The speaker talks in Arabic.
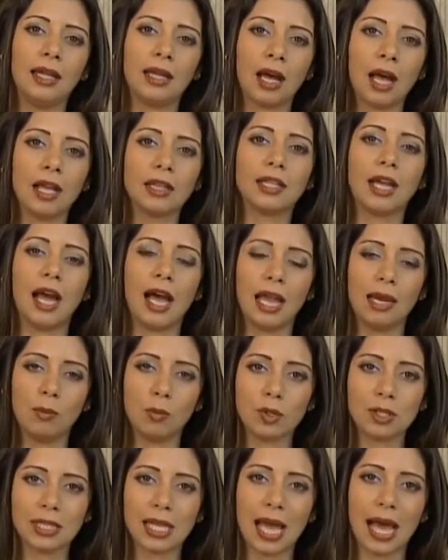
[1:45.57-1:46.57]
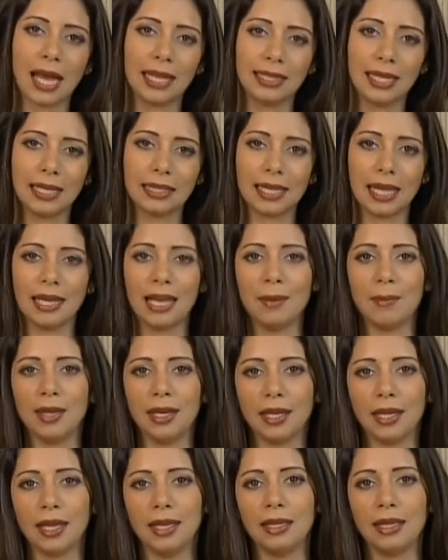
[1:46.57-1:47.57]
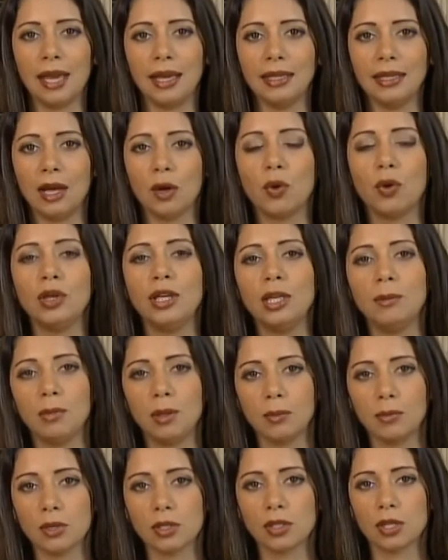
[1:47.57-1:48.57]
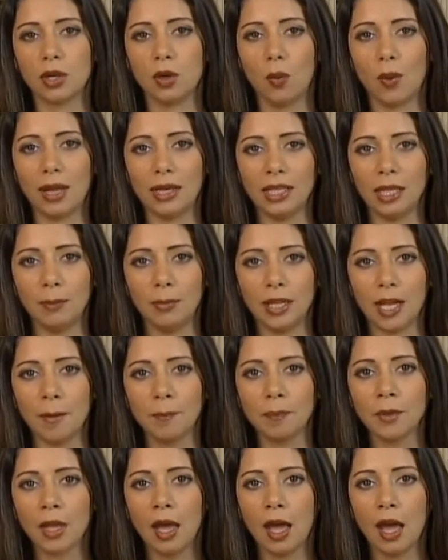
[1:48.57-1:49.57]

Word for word: قطع المساعدات الامريكيه الأمريكية إلى كل من مصر وليبيا